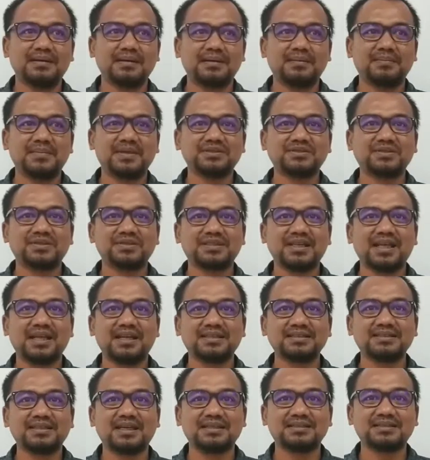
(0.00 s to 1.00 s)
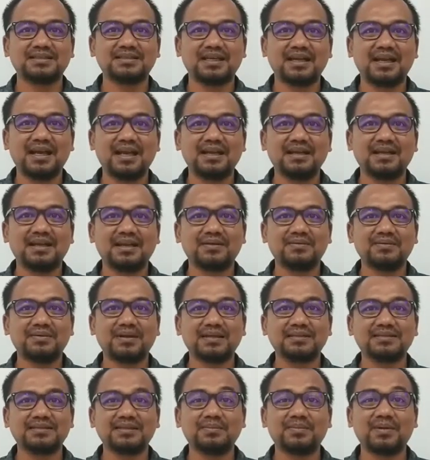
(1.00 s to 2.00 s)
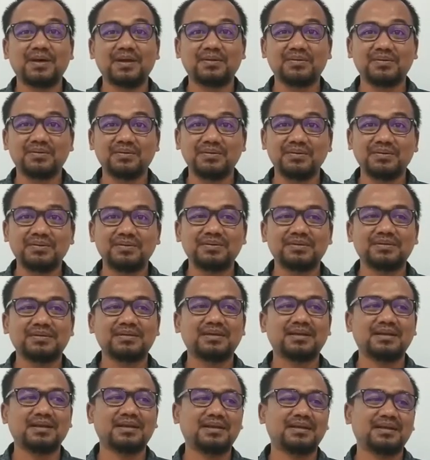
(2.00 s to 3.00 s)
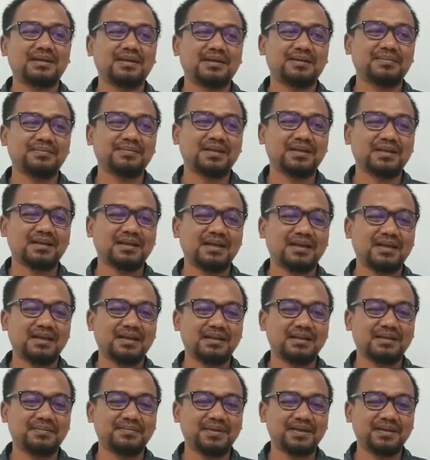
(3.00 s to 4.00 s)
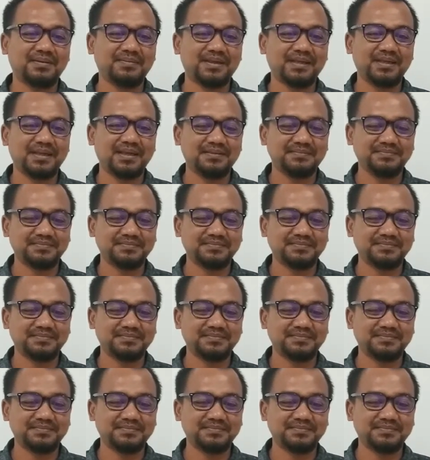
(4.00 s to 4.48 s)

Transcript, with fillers: mensosialisasikan regulasi baru terhadap terkait apa namanya